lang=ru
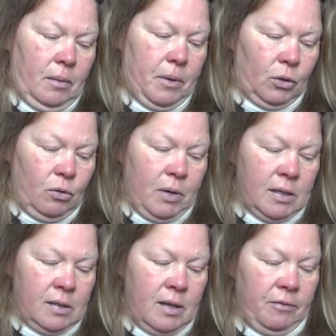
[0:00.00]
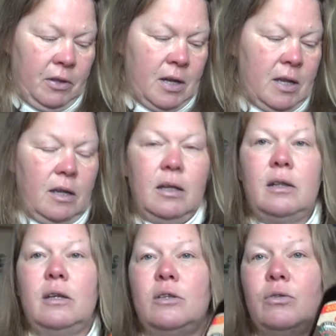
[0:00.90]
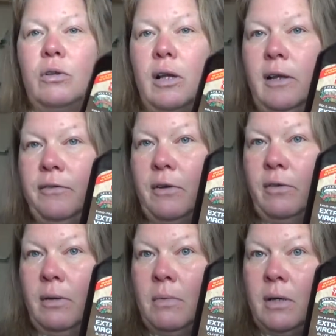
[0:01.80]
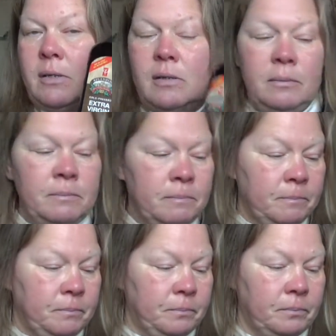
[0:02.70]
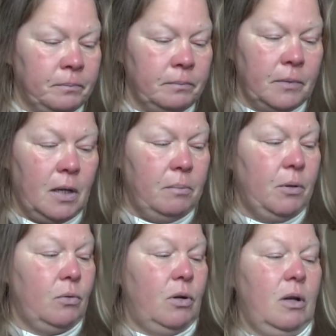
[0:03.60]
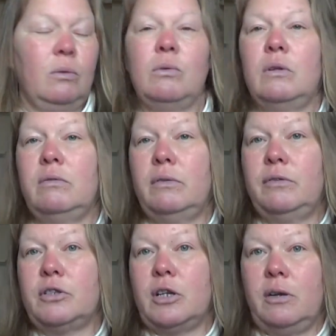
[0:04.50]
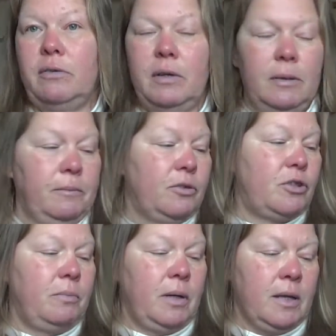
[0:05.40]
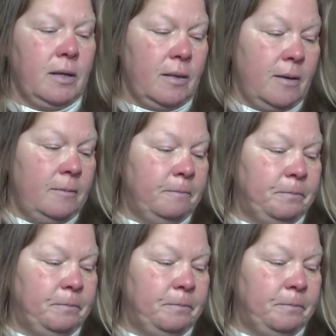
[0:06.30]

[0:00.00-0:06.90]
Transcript: Потом основная, это идет оливковое масло. Я беру холодного выжа... Э, выжимания, да?